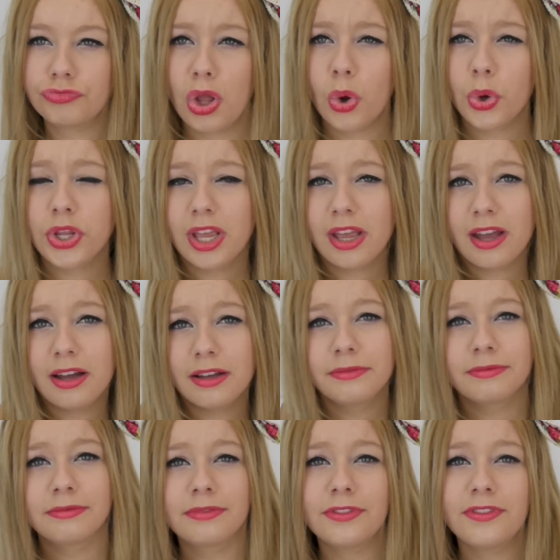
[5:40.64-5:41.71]
oh yeah,
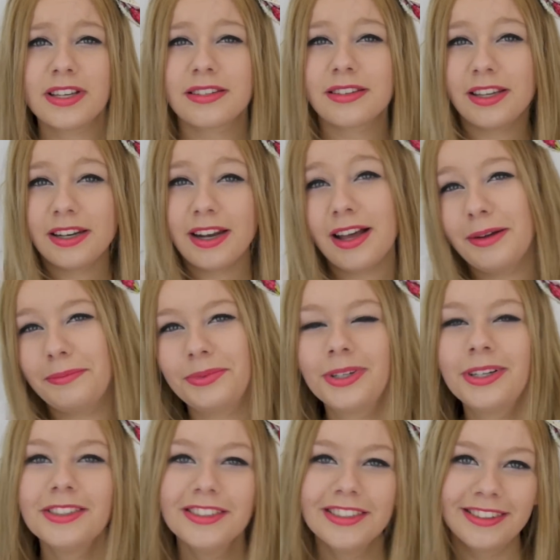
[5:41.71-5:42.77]
was geht ab?
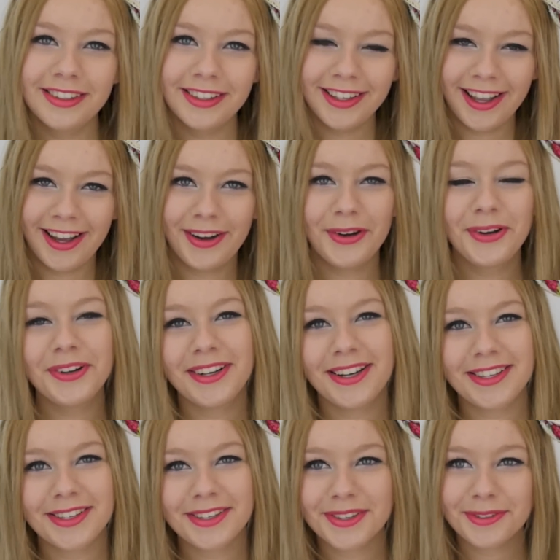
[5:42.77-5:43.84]
Ja, und
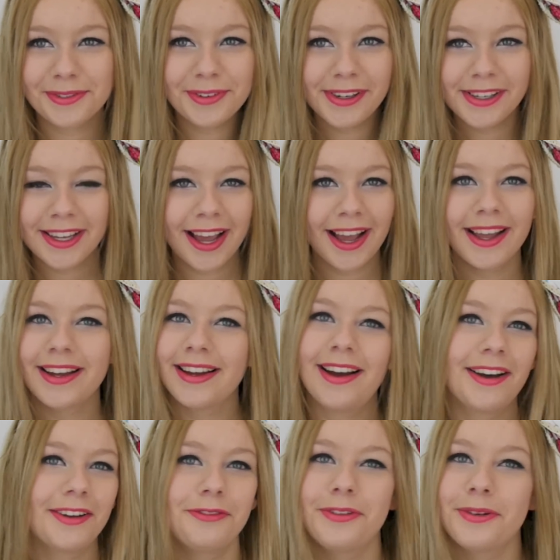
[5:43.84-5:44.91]
das ist so voll die
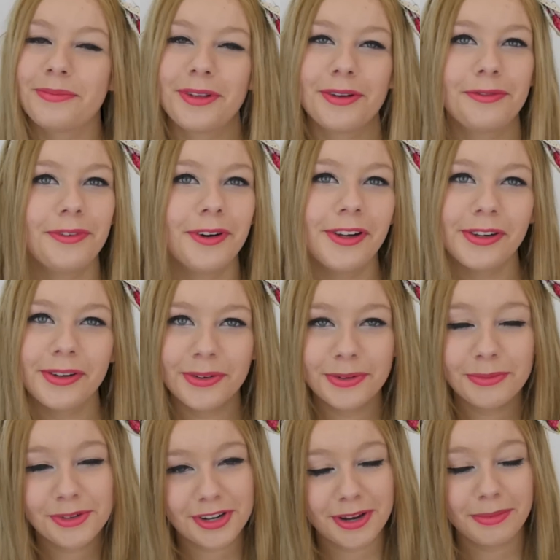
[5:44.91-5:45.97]
Eigenart von mir, voll
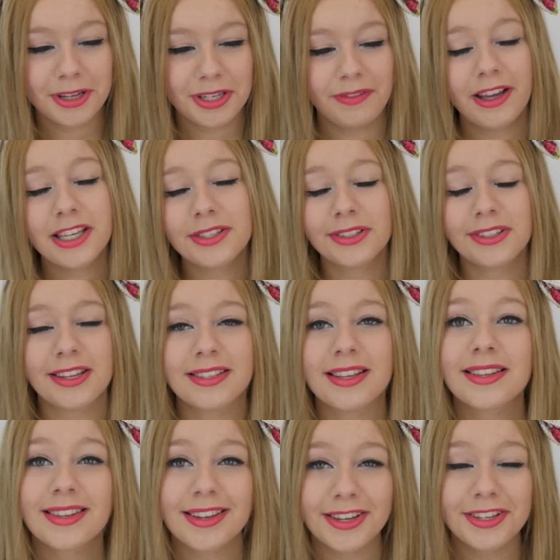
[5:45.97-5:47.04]
komisch, aber ich weiß auch, dass
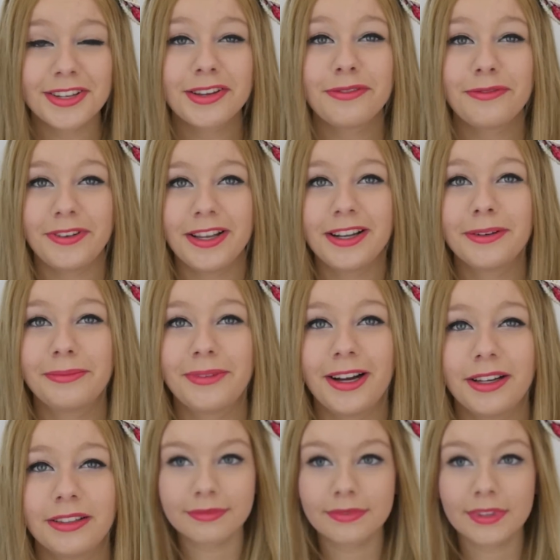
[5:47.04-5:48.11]
das richtig viele
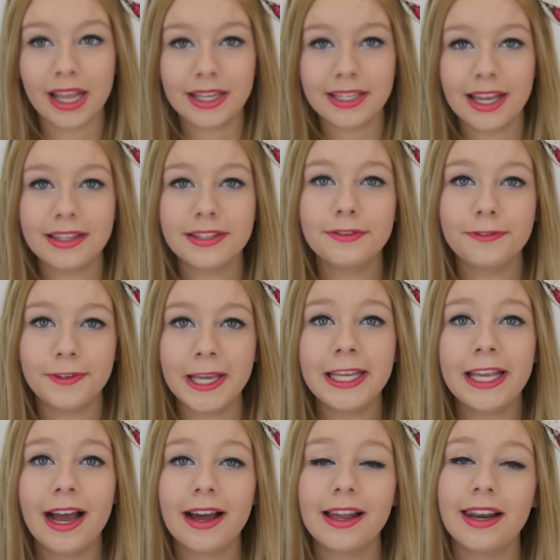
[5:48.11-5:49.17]
machen. Ich hatte vier
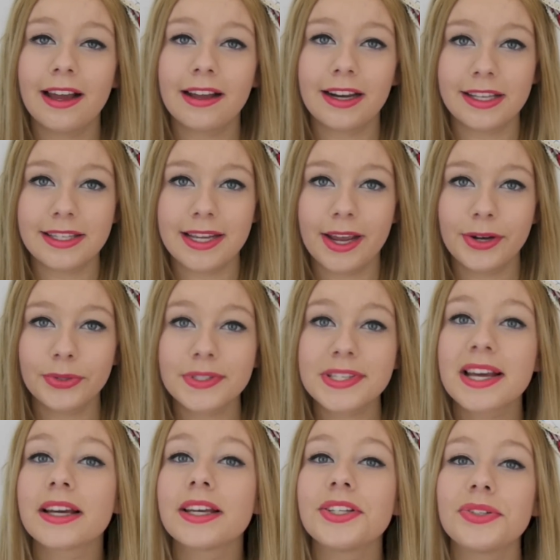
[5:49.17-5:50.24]
Jahre lang
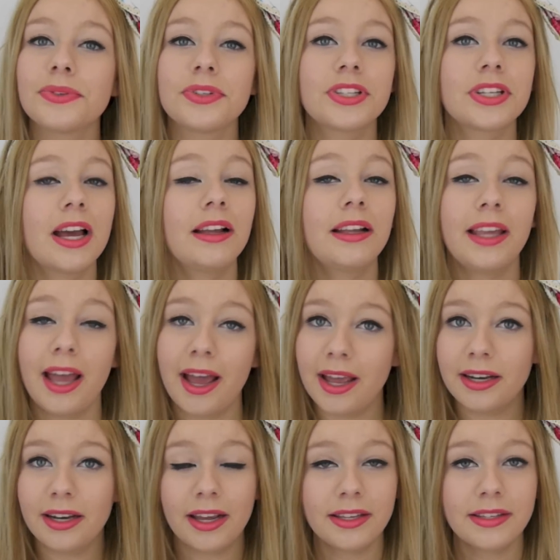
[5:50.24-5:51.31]
Lateinunterricht und ich kann
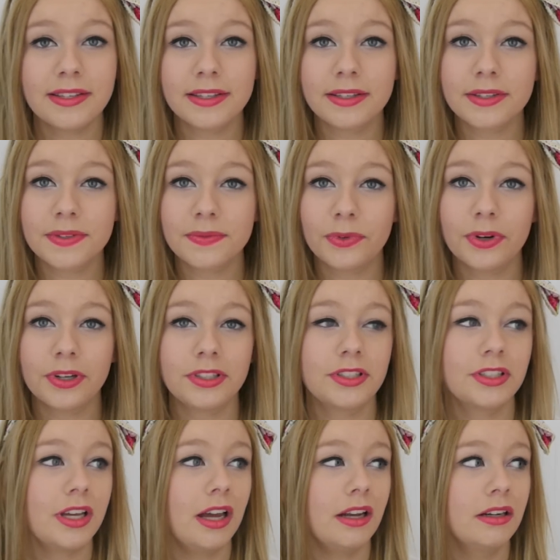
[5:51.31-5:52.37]
kein einziges Wort.
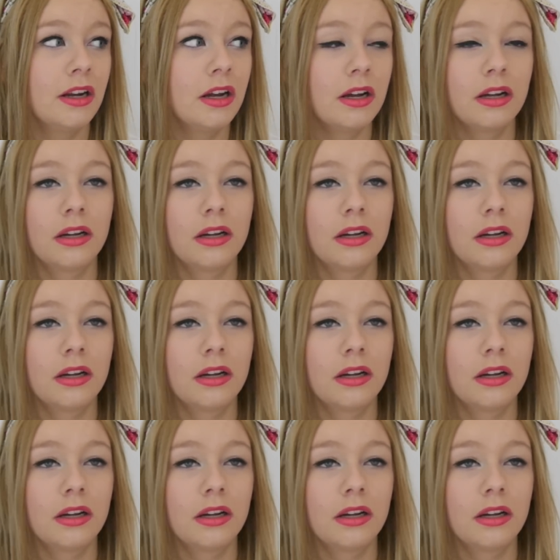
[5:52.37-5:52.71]
Ich kann,